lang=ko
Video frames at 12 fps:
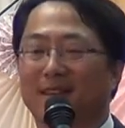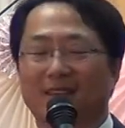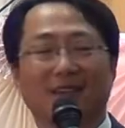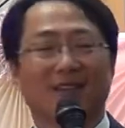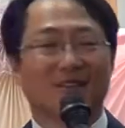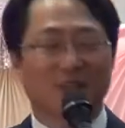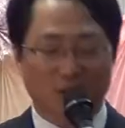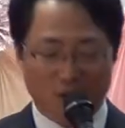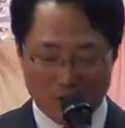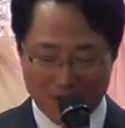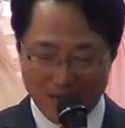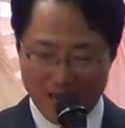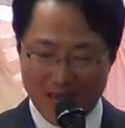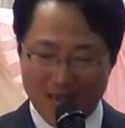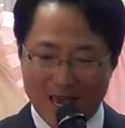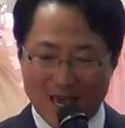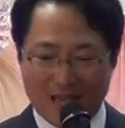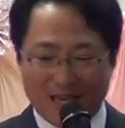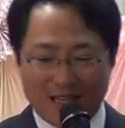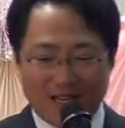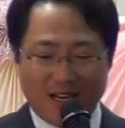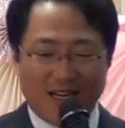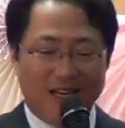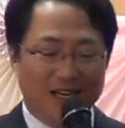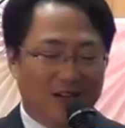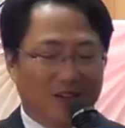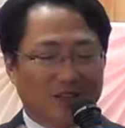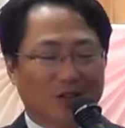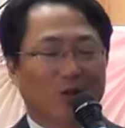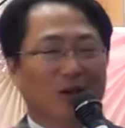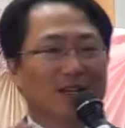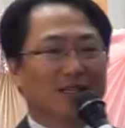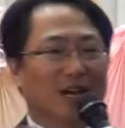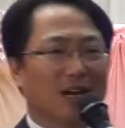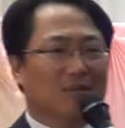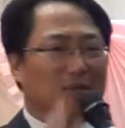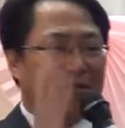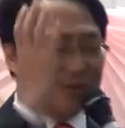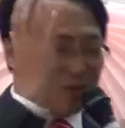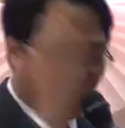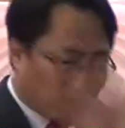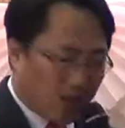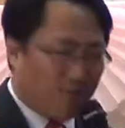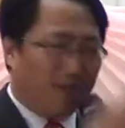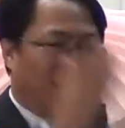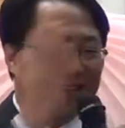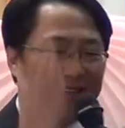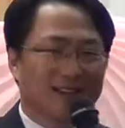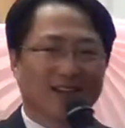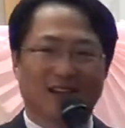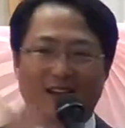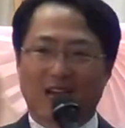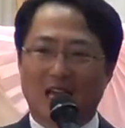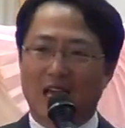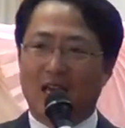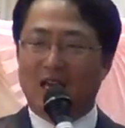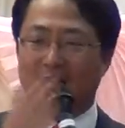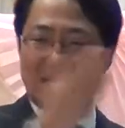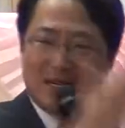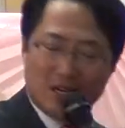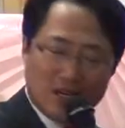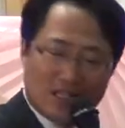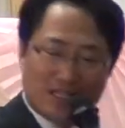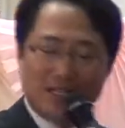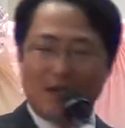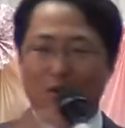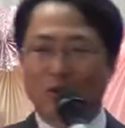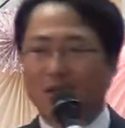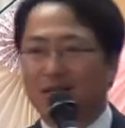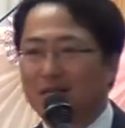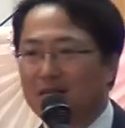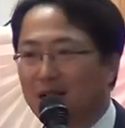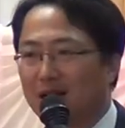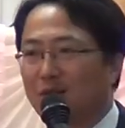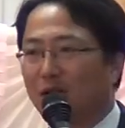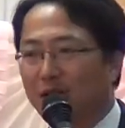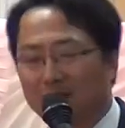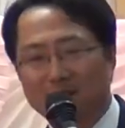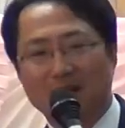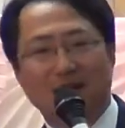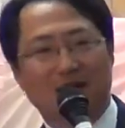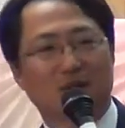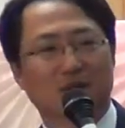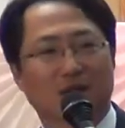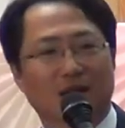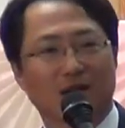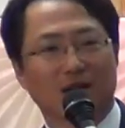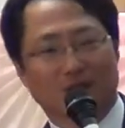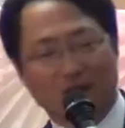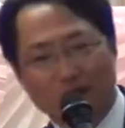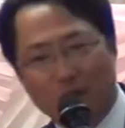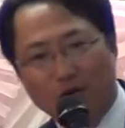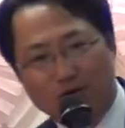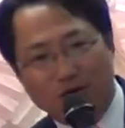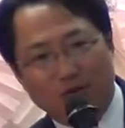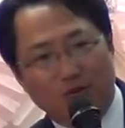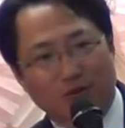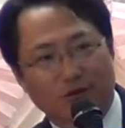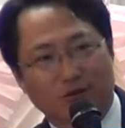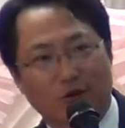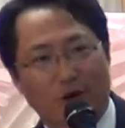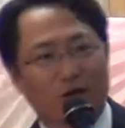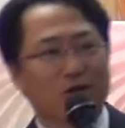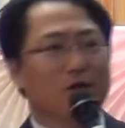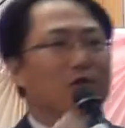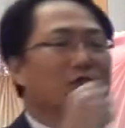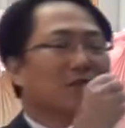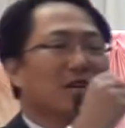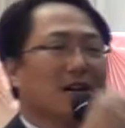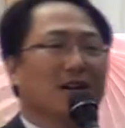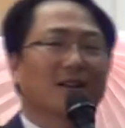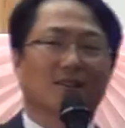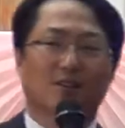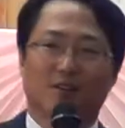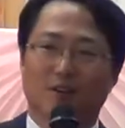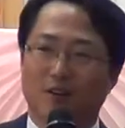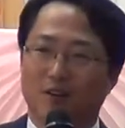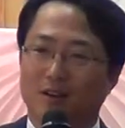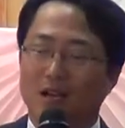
이해되세요? 이들이 1년 동안의 삶은 고달팠는데 1년이 지나고 이들의 삶이 얼마나 감사하겠냐고 이 곡식을 붙들고 엉엉 울지 않았겠어요?